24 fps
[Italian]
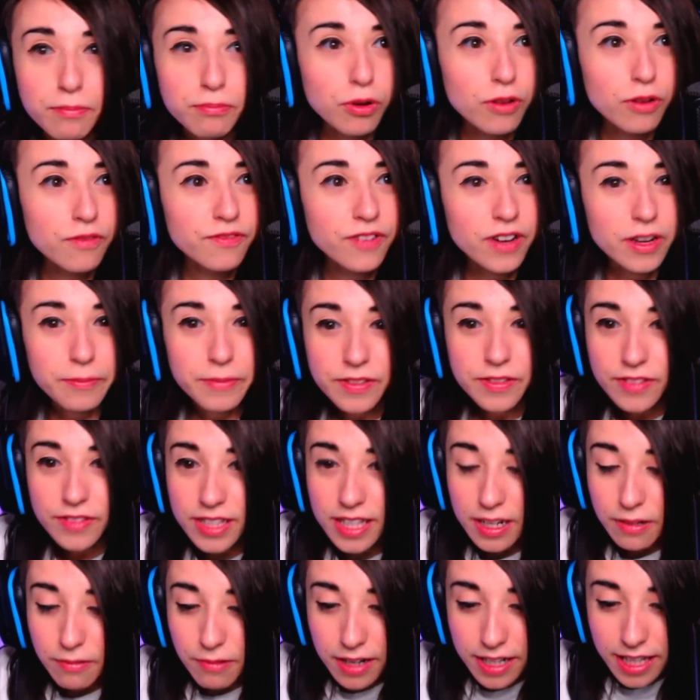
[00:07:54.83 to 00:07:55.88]
può farmi
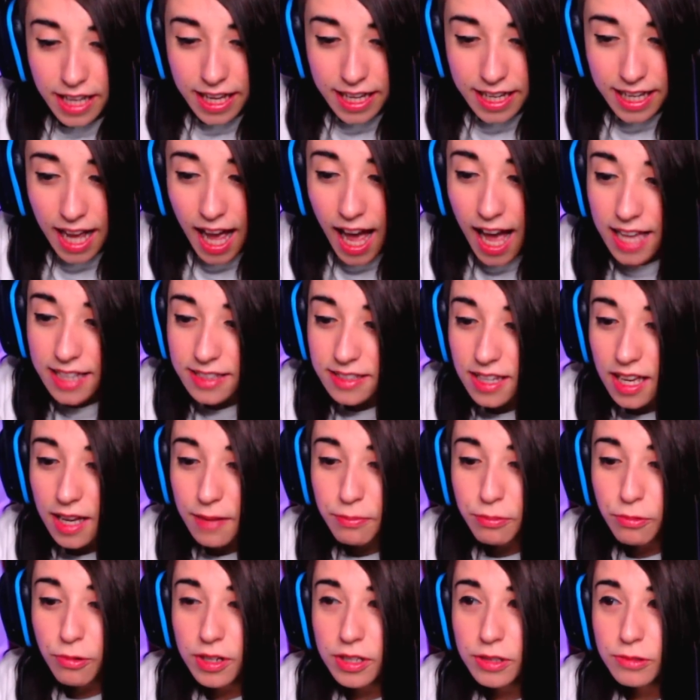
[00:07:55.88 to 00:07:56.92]
vedere qualche
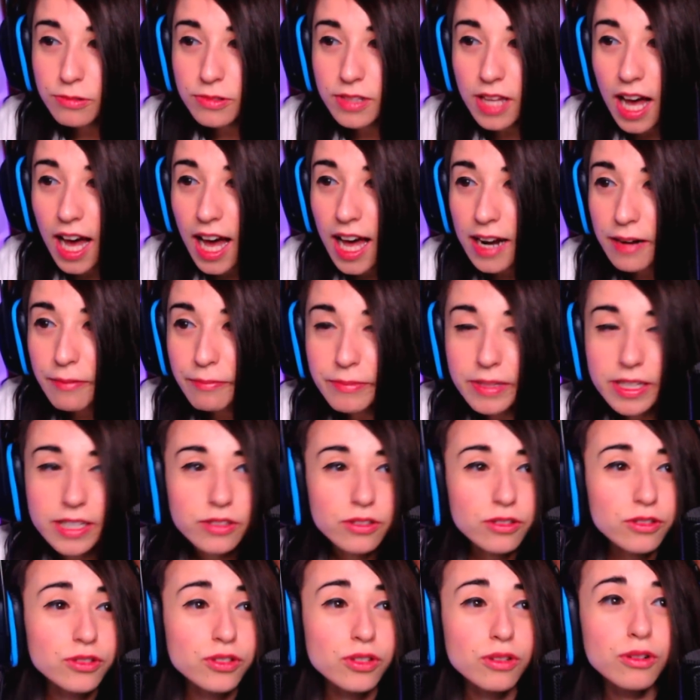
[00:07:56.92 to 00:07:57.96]
casa, può aiutarmi,
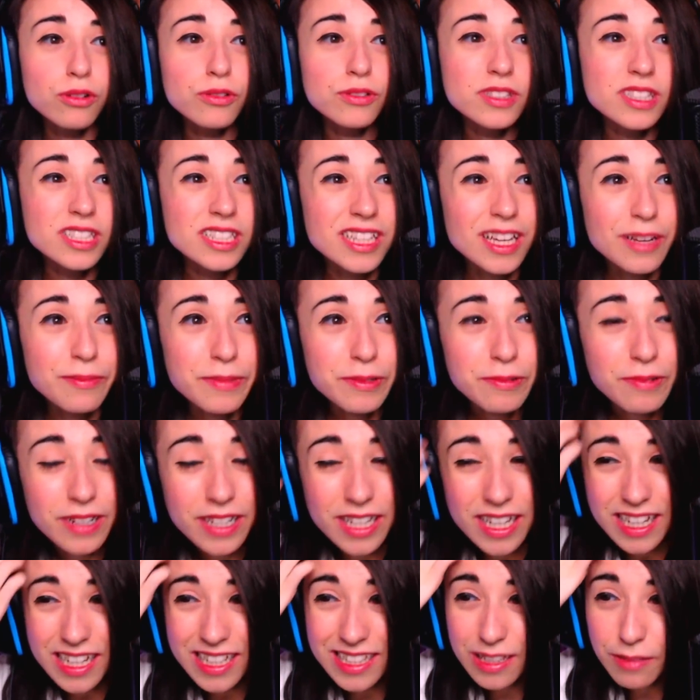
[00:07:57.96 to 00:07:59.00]
non lo so, consigliarmi
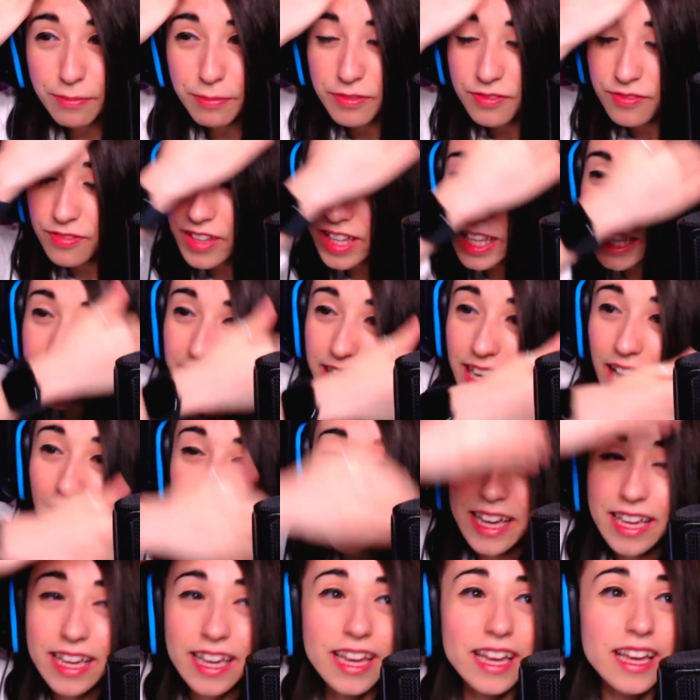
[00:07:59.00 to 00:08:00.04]
qualche casa
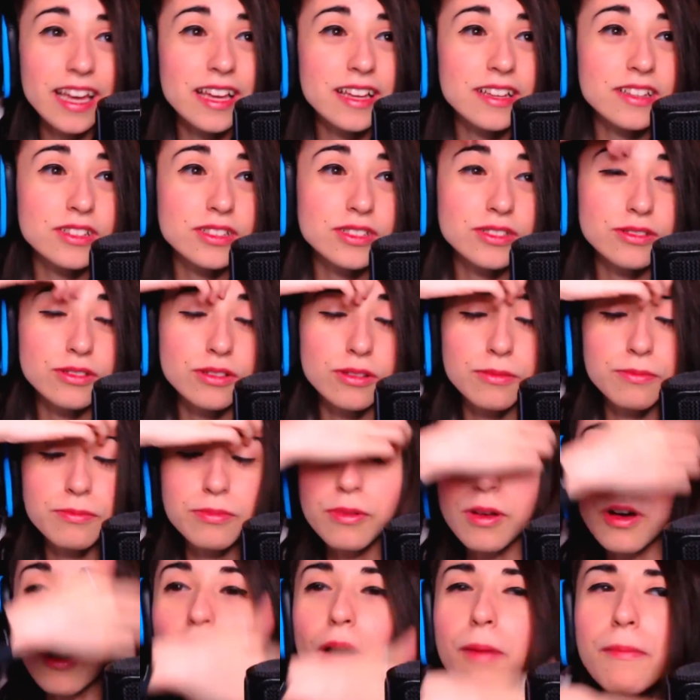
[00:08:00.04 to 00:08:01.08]
figa che...
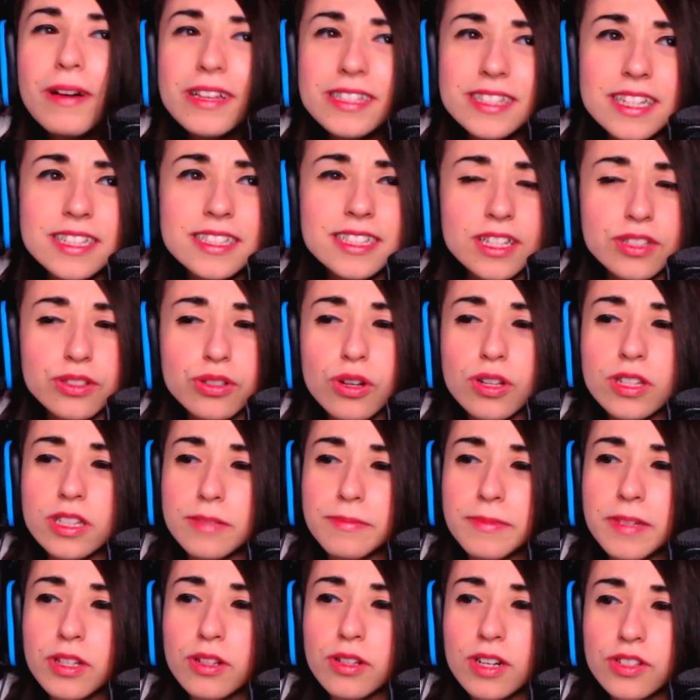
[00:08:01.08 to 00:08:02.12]
Eh, ho abbastanza
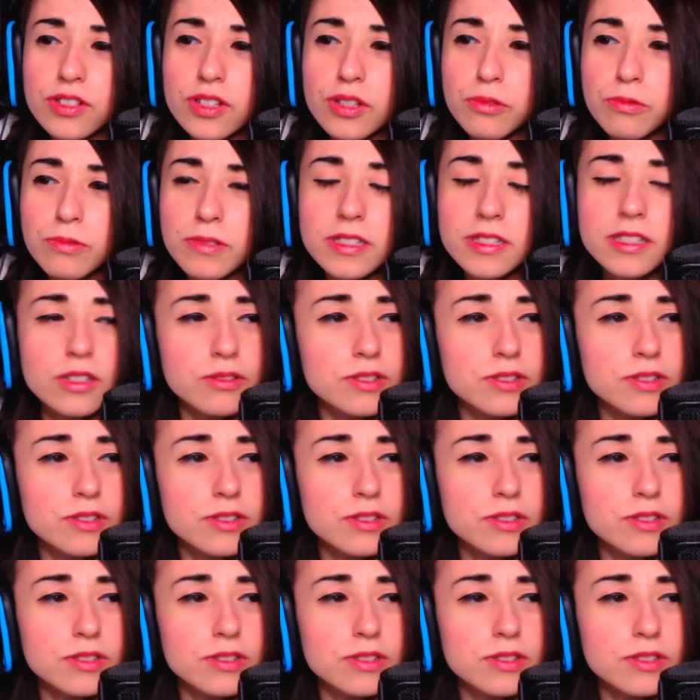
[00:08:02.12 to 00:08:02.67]
soldi, mi hanno lasciato un intero